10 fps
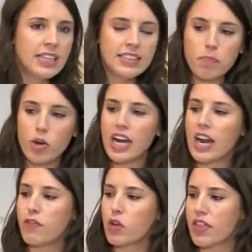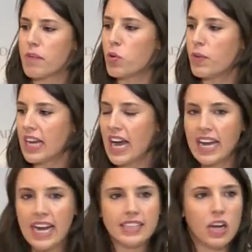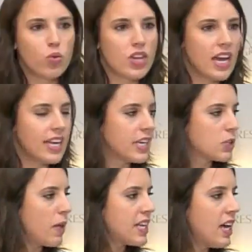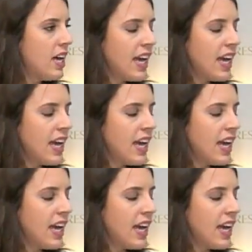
de poner a la fuerza pública en Cataluña y en España